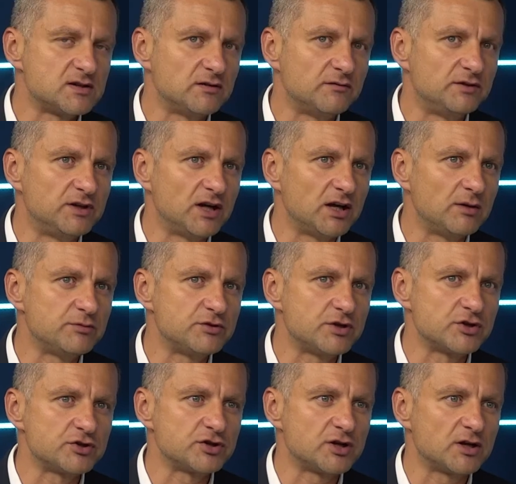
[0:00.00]
wydaje mi
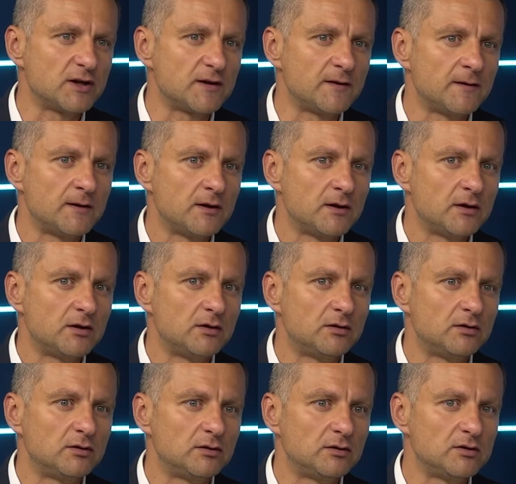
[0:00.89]
się, że
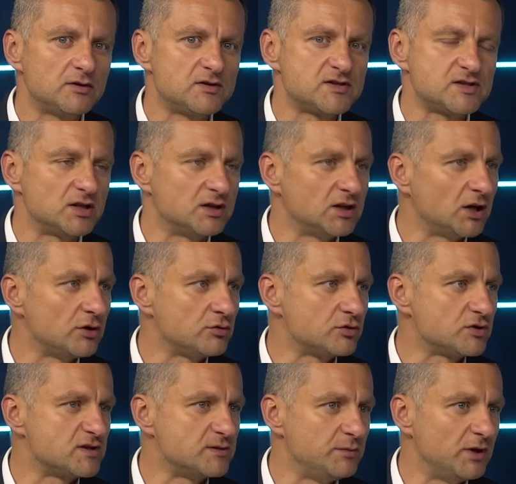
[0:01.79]
e,
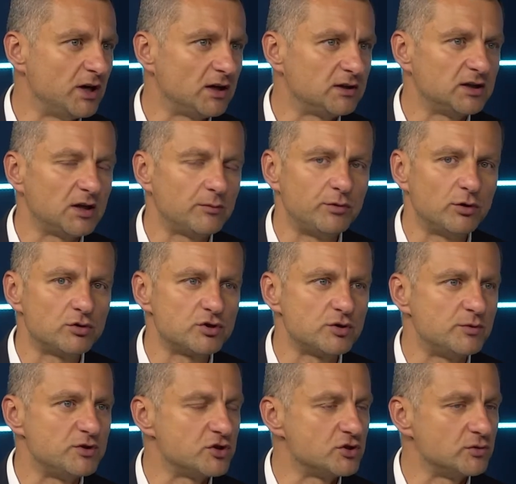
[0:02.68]
scenariusz zmian na
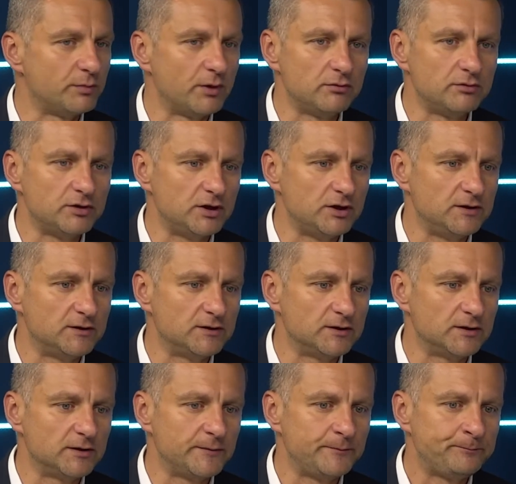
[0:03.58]
Białorusi będzie zupełnie
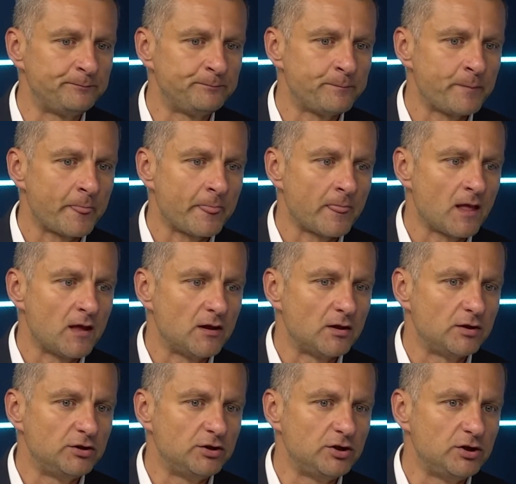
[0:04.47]
inny.
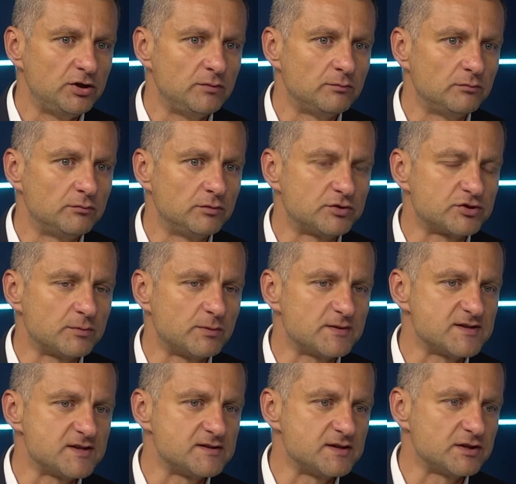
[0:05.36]
I trzeba
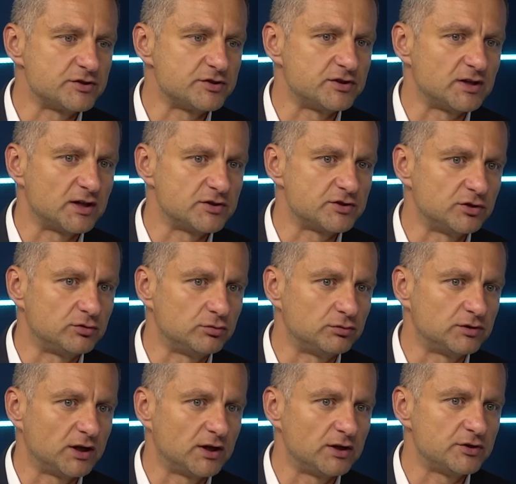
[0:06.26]
zaznaczyć także
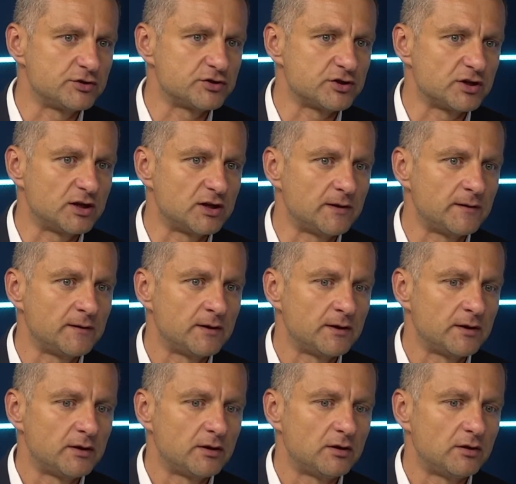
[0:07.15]
tutaj, że
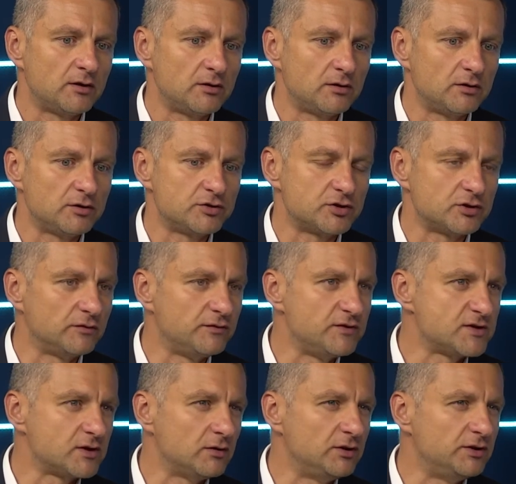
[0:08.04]

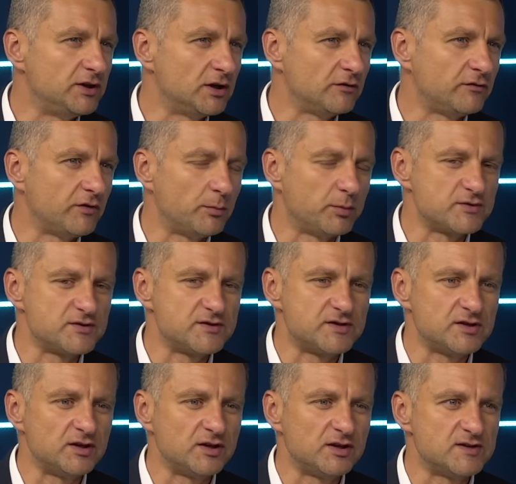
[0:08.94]
środowisko liderów
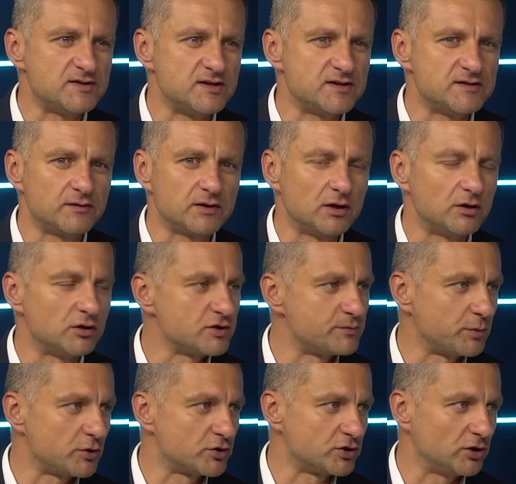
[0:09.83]
opozycyjnych jest niezwykle
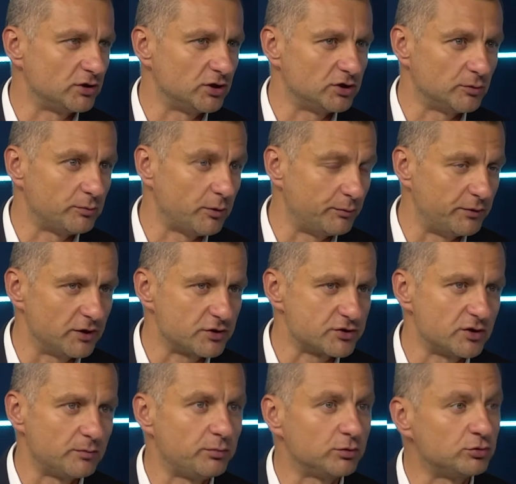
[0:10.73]
rozproszone. To po
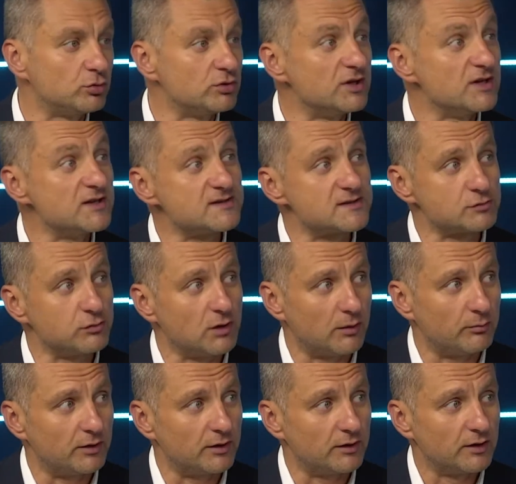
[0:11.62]
pierwsze. Po drugie jest
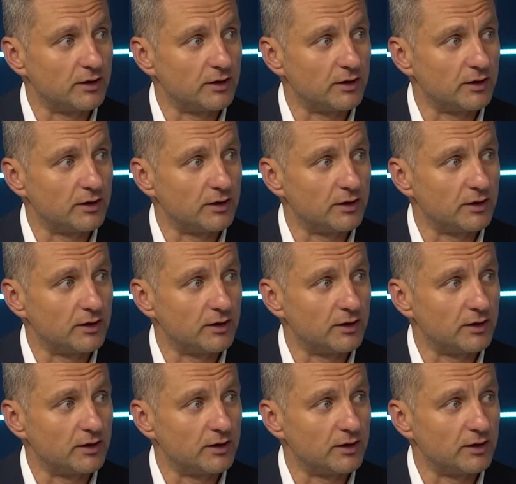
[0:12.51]
słabe.